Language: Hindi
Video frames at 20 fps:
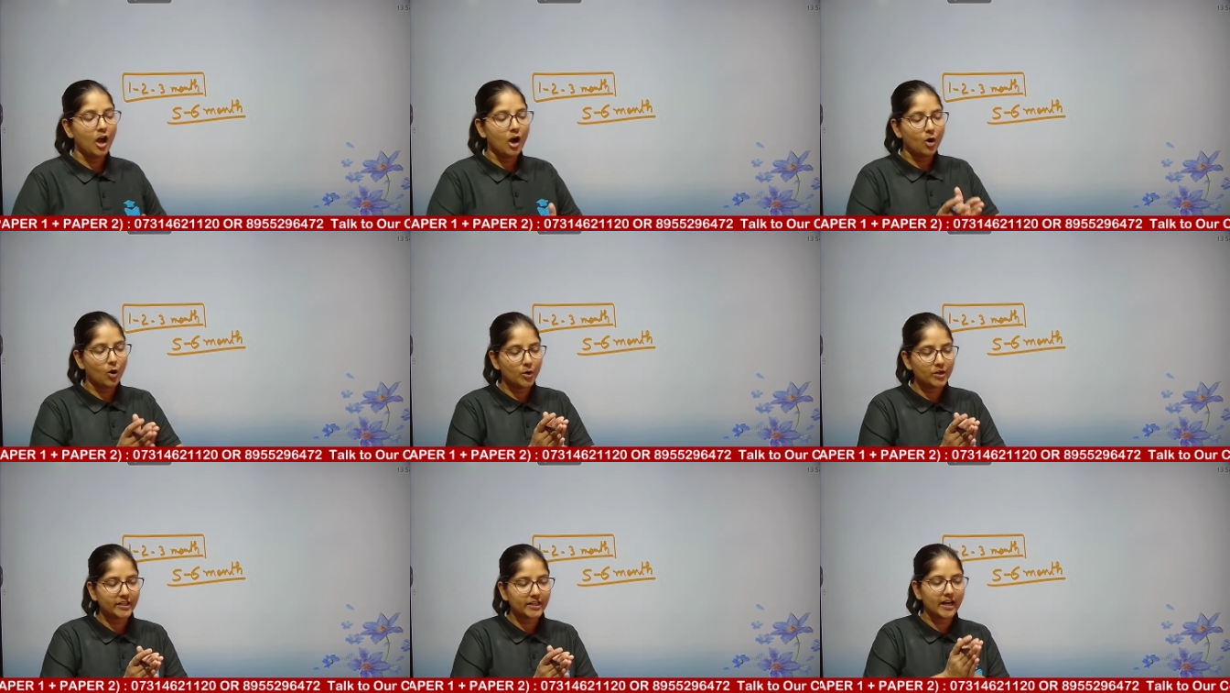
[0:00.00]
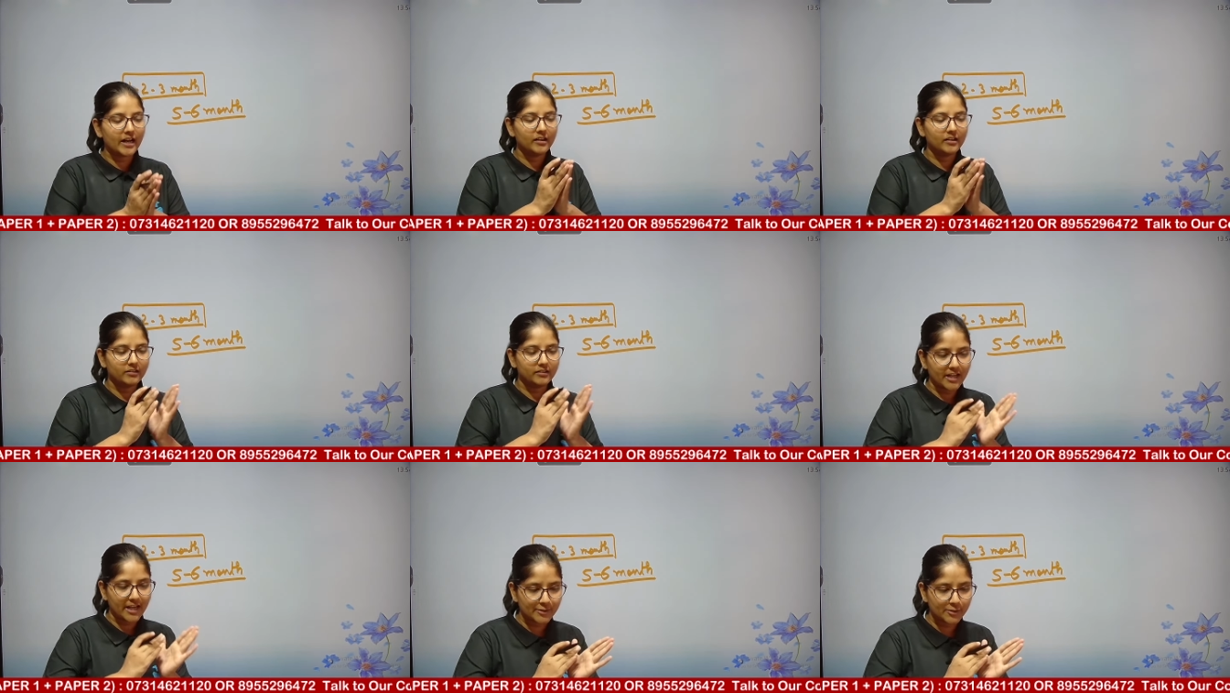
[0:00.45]
उनका
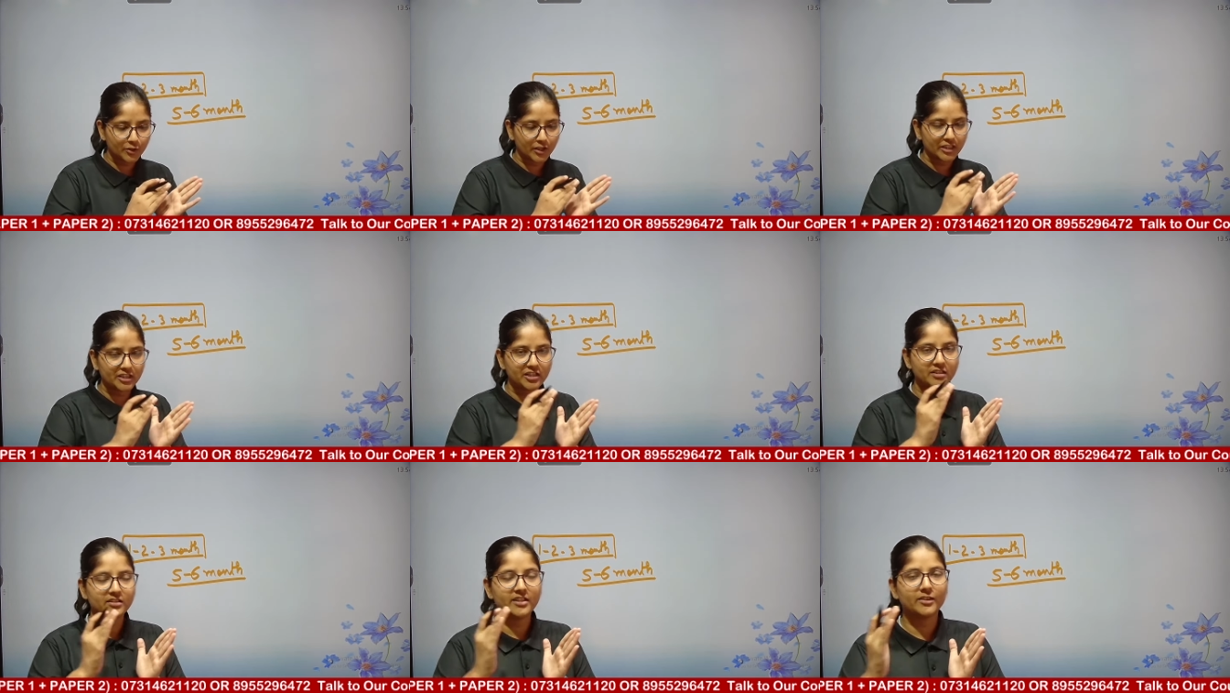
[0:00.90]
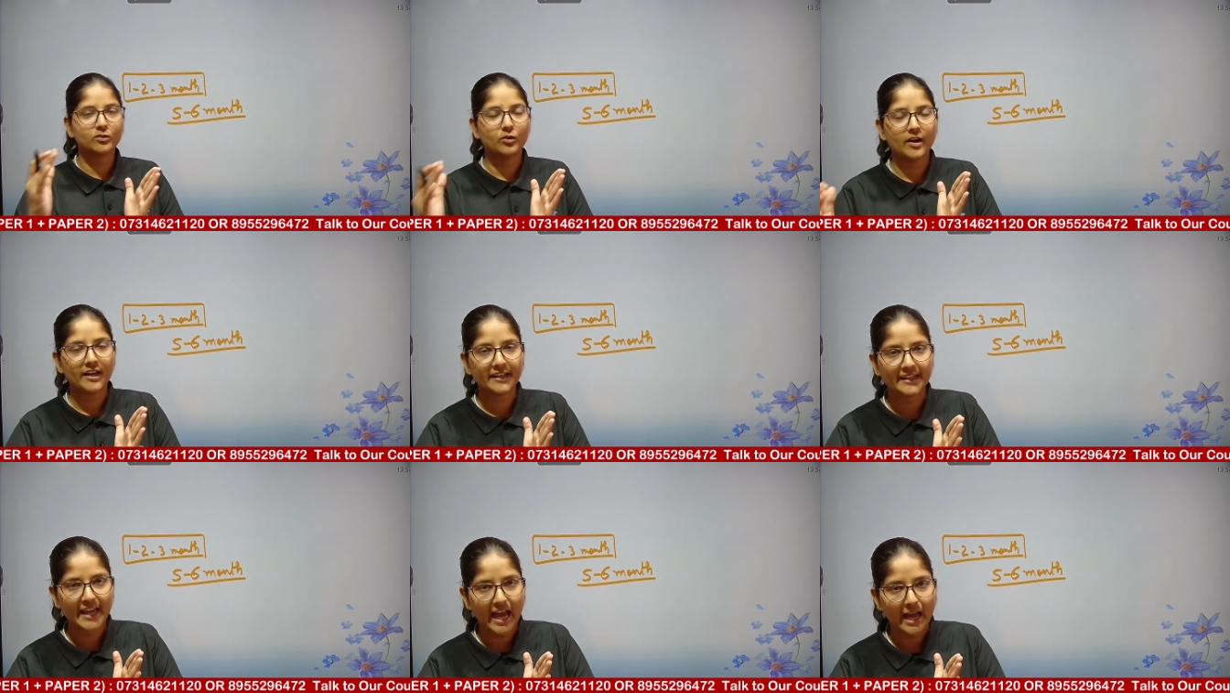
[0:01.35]
एजुकेशन से थोड़ा
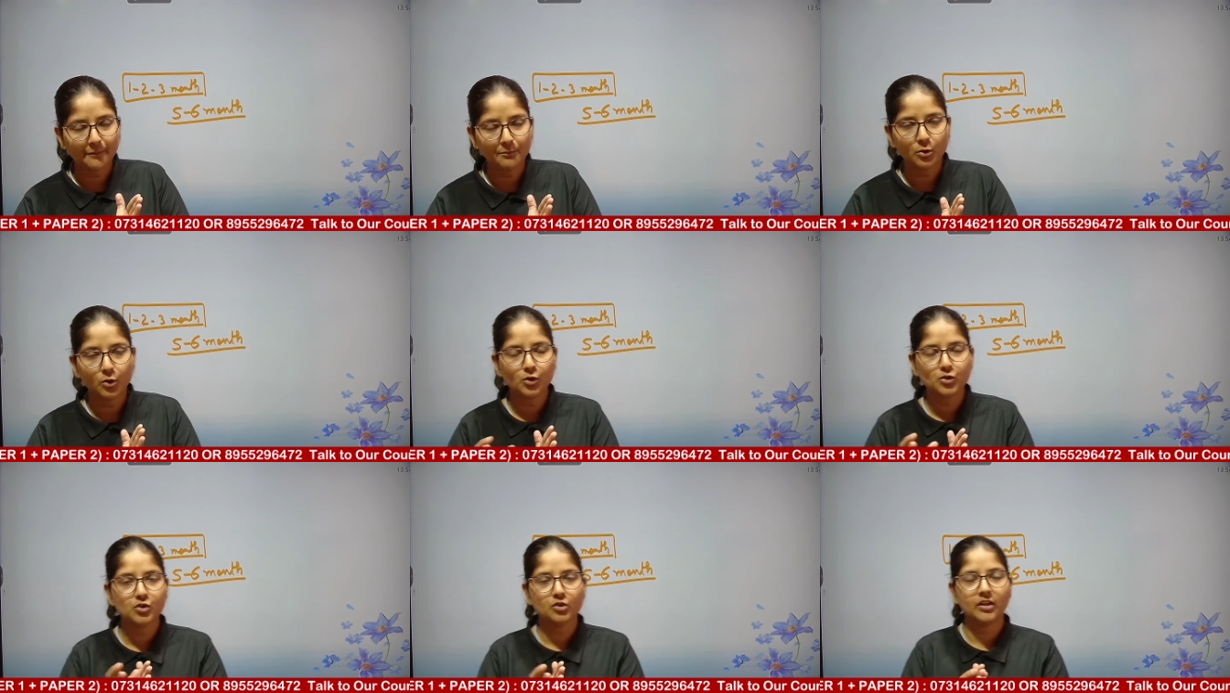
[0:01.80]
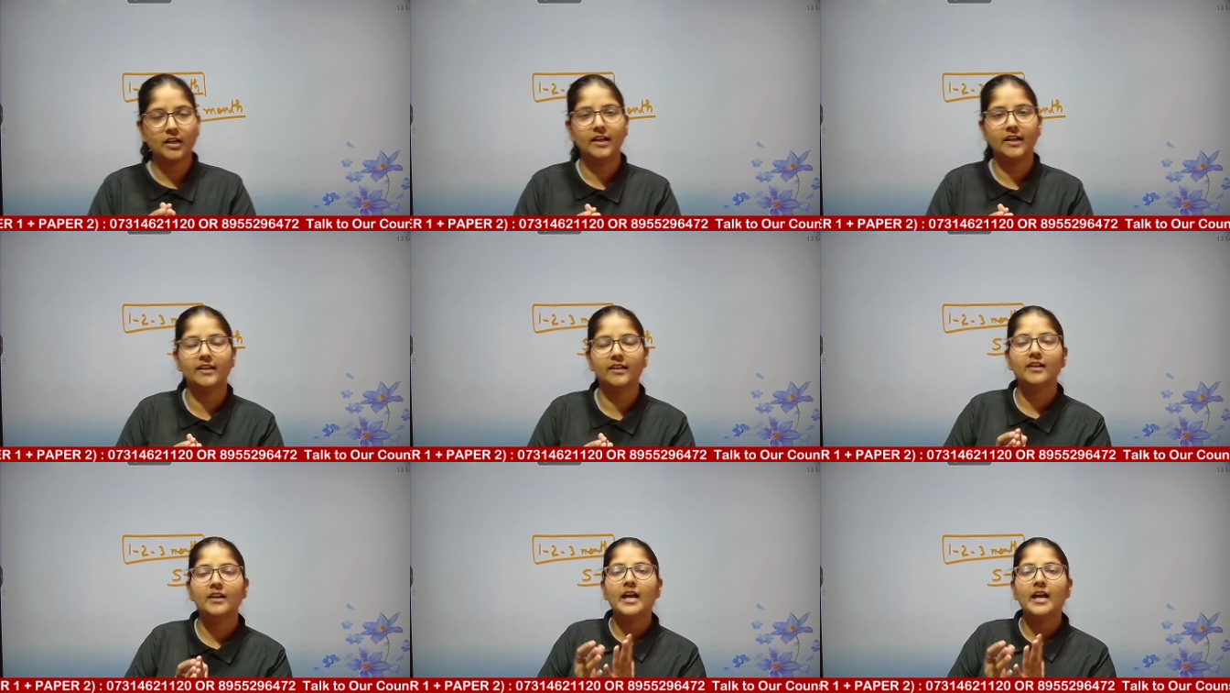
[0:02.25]
गैप हो चुका है